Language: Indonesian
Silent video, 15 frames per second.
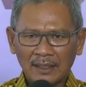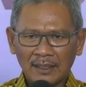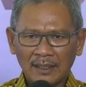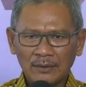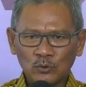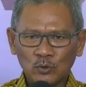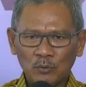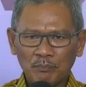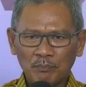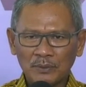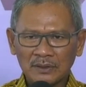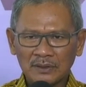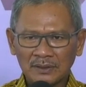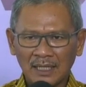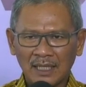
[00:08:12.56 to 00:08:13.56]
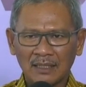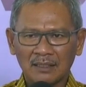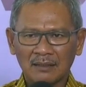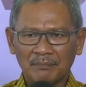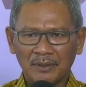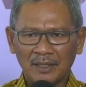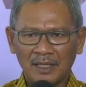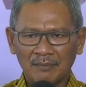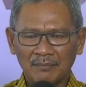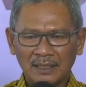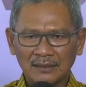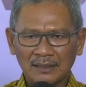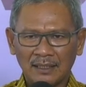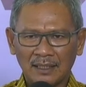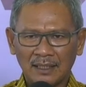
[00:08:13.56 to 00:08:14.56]
Oleh karena itu besar
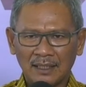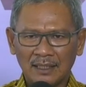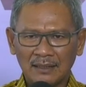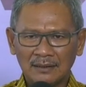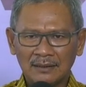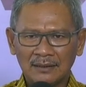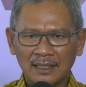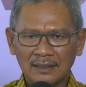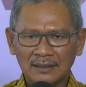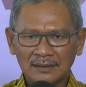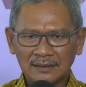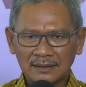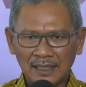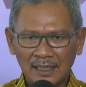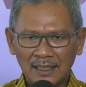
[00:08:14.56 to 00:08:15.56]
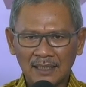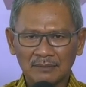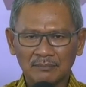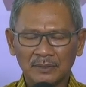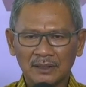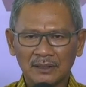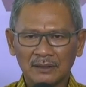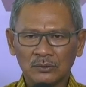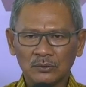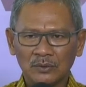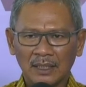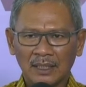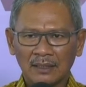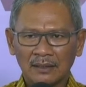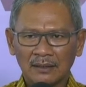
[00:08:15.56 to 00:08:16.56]
peran masyarakat dan sangat
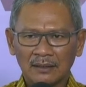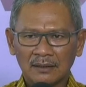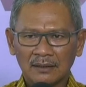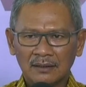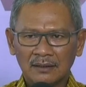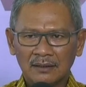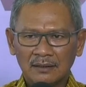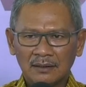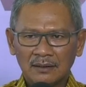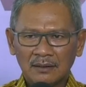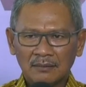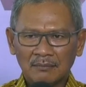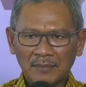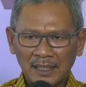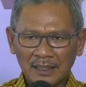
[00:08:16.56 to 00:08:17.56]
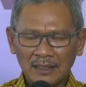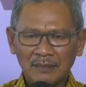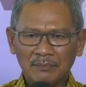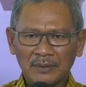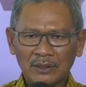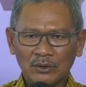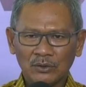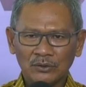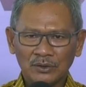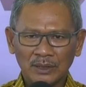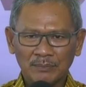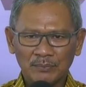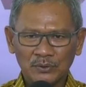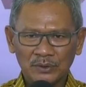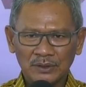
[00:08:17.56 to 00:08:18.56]
menentukan mari
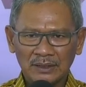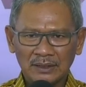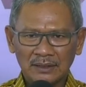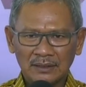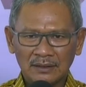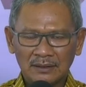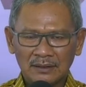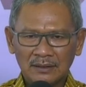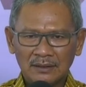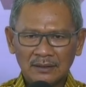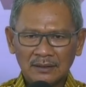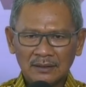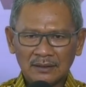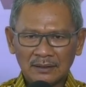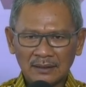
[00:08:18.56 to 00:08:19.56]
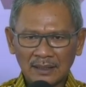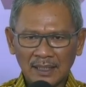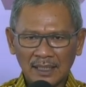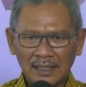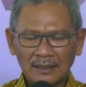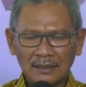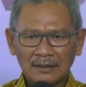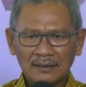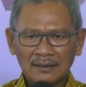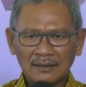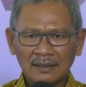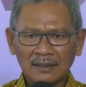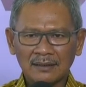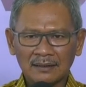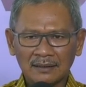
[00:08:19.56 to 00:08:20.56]
berkontribusi dengan
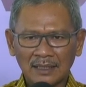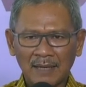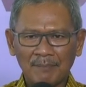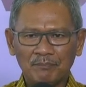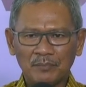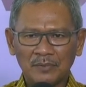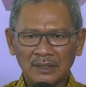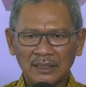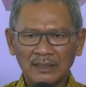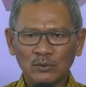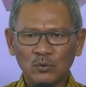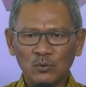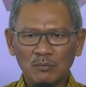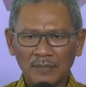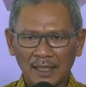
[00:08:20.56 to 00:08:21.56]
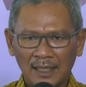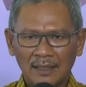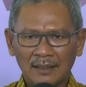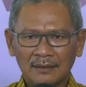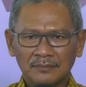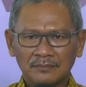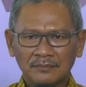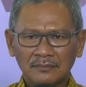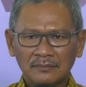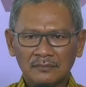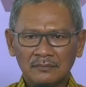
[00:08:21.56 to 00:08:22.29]
tetap di rumah.